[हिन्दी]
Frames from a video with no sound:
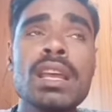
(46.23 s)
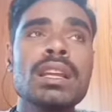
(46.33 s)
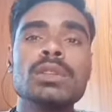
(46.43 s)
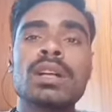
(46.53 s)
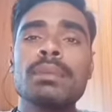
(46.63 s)

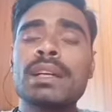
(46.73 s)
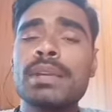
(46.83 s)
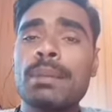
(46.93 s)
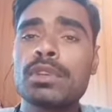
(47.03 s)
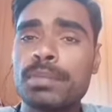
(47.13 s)
जो कभी
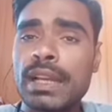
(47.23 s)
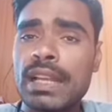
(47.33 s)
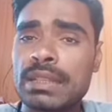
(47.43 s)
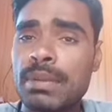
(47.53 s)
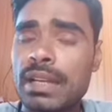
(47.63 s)
कभी आपको
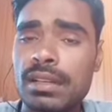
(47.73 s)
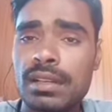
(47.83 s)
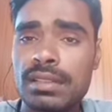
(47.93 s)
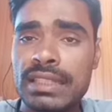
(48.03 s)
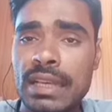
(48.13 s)
पहला सवाल
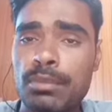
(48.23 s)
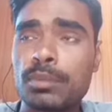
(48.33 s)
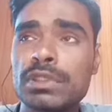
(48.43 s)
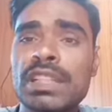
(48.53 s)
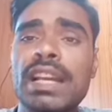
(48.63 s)
जैसे आपको
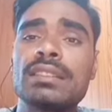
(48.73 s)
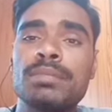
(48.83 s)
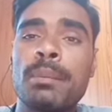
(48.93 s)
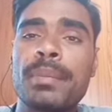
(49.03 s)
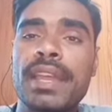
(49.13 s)
पूछ देगा कि
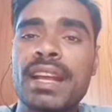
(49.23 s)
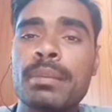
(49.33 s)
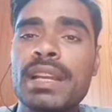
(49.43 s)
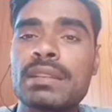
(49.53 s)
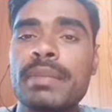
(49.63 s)
पंप
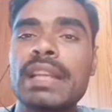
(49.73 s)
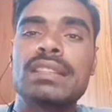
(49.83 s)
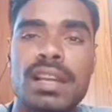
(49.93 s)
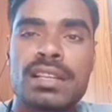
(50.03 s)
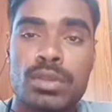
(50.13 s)
एक मिनट में
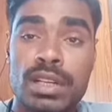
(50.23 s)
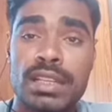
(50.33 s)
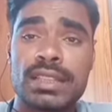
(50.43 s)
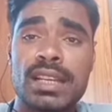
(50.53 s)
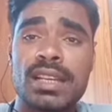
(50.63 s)
कितना स्टॉक
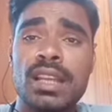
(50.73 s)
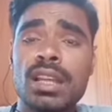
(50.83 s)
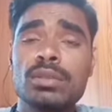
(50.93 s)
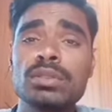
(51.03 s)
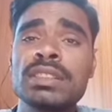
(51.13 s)
लेता है
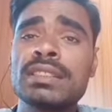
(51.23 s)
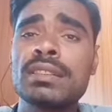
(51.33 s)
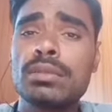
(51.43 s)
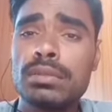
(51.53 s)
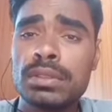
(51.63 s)
उस
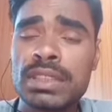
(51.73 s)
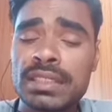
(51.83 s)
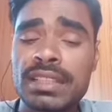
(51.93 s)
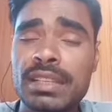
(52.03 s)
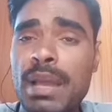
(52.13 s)
उस
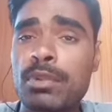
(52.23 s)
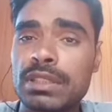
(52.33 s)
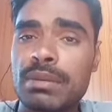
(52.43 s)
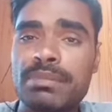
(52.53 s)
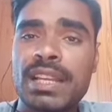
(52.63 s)
स्थिति में आपको
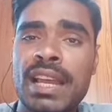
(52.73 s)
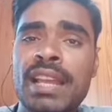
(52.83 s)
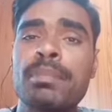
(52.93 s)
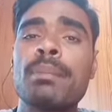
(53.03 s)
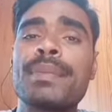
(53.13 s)
जवाब देना
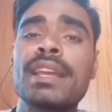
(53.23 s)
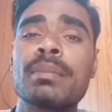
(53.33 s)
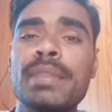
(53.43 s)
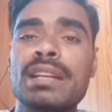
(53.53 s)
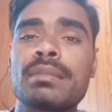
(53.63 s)
है पंप
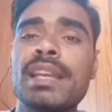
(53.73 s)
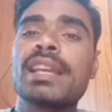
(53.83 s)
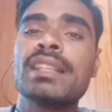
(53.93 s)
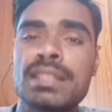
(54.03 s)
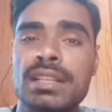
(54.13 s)
एक मिनट में
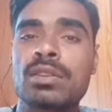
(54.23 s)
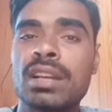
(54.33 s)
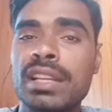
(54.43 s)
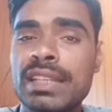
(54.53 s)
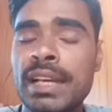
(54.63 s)
इक्कीस
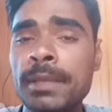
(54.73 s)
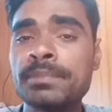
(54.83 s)
स्टॉक लेता है